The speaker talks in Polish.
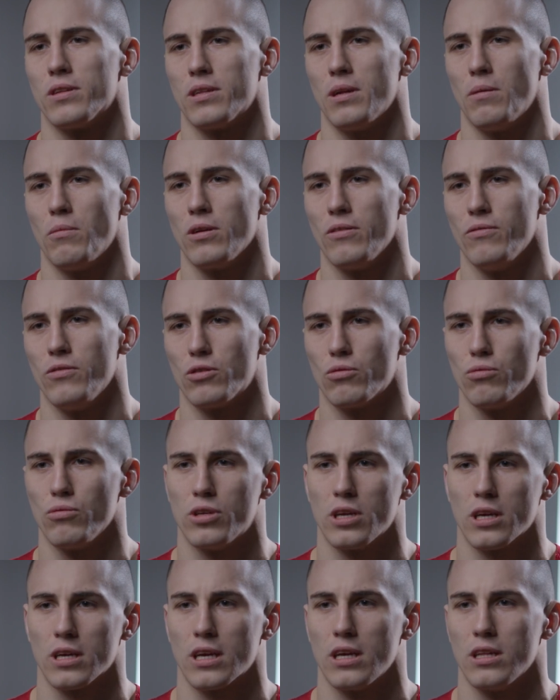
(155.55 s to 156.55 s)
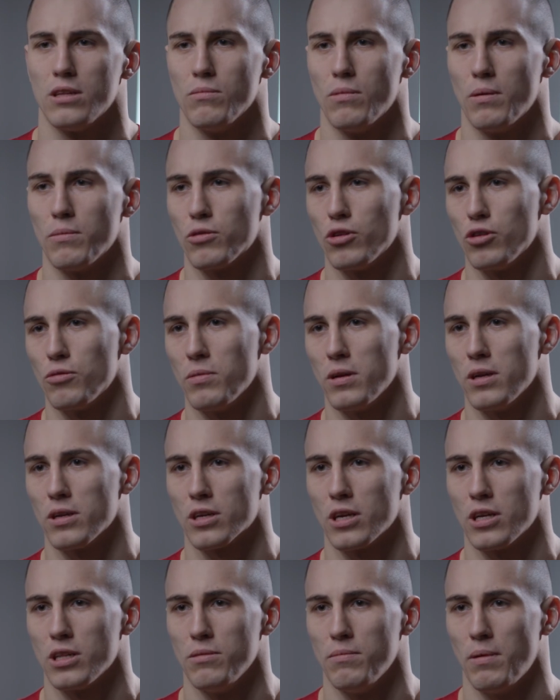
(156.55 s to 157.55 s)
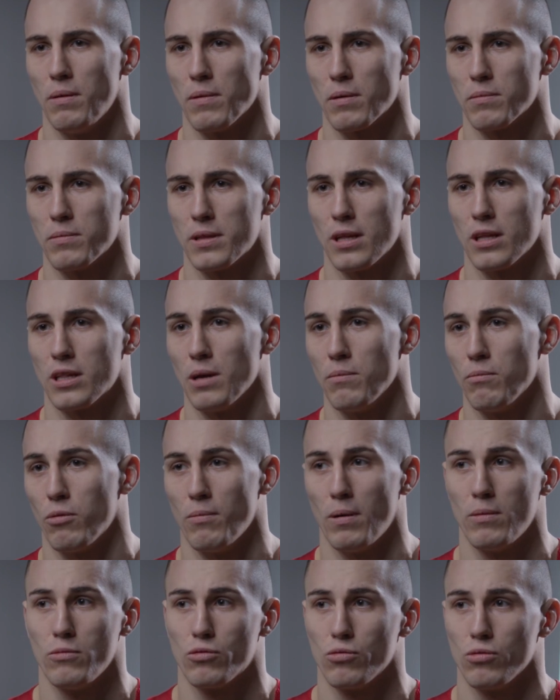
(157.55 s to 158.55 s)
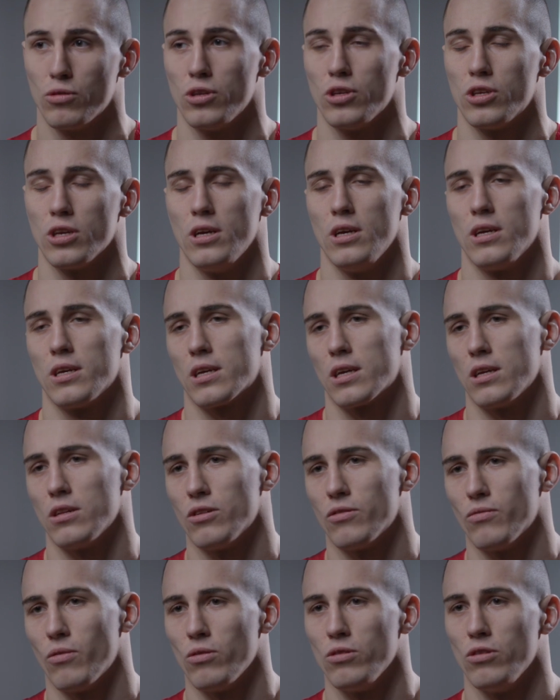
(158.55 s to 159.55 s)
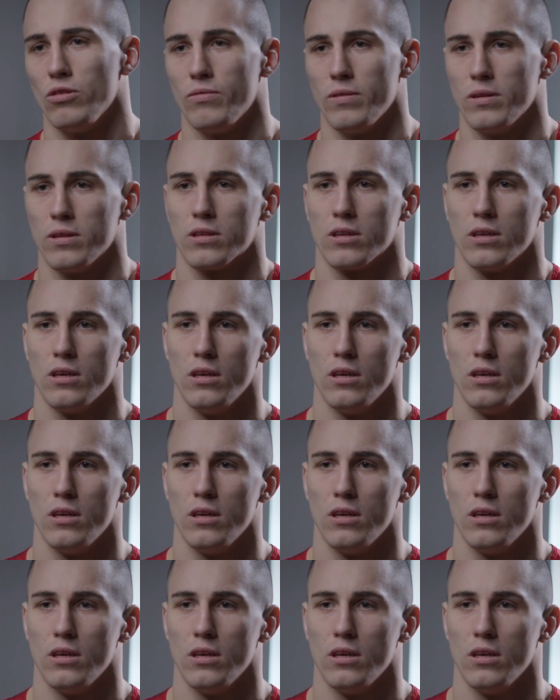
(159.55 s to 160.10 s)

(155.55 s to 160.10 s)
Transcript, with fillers: zna moje wyczucie, kiedy mam przyspieszyć, kiedy mam jakby te tempo, mam już rzucić, kiedy zwolnić, więc